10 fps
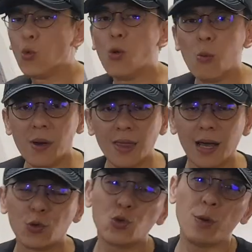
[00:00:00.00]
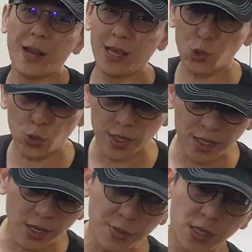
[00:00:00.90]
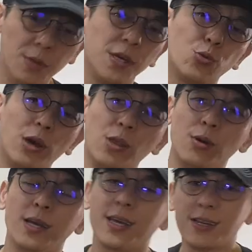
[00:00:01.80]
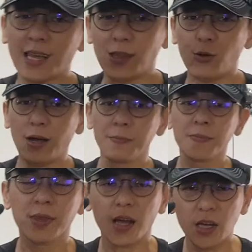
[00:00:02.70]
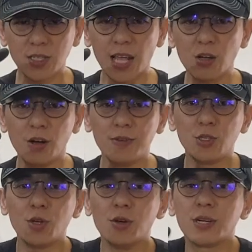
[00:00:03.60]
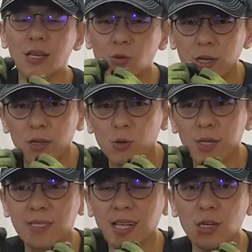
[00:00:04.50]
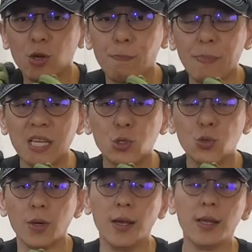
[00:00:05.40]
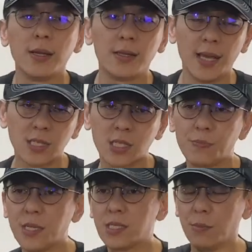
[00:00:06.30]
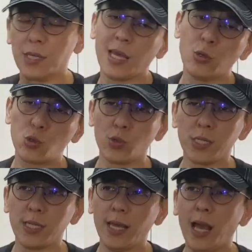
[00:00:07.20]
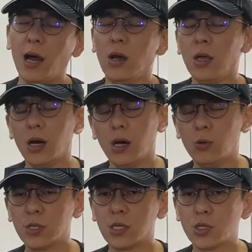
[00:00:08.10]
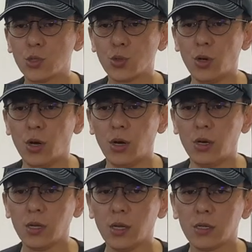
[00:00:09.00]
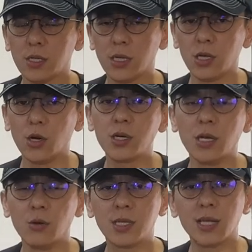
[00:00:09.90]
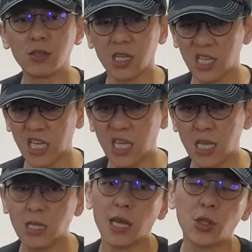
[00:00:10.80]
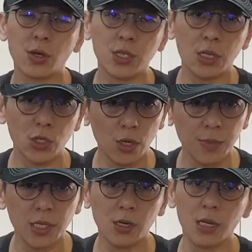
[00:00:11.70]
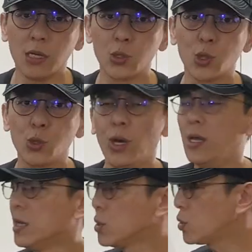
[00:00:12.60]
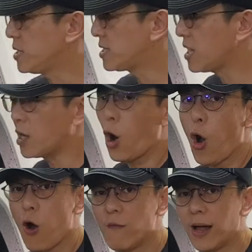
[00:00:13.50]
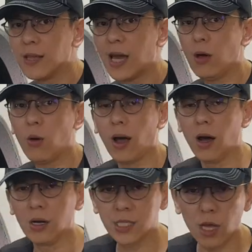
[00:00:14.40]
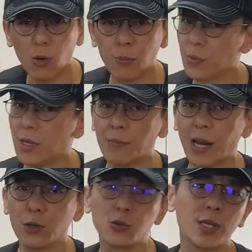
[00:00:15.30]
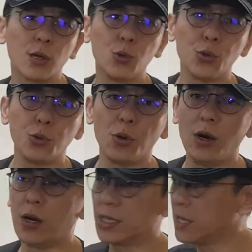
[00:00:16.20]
我们呐，如果把它缩得特别特别短的话，它的弹簧二三公分就有可能会会整个都冰住了，那势必怎么调阻尼也好啊，或者是说也有可能会造成异音，那筒身的寿命也有可能缩短，所以这个后方的弹簧哈，千万不能把它预载过多哈，一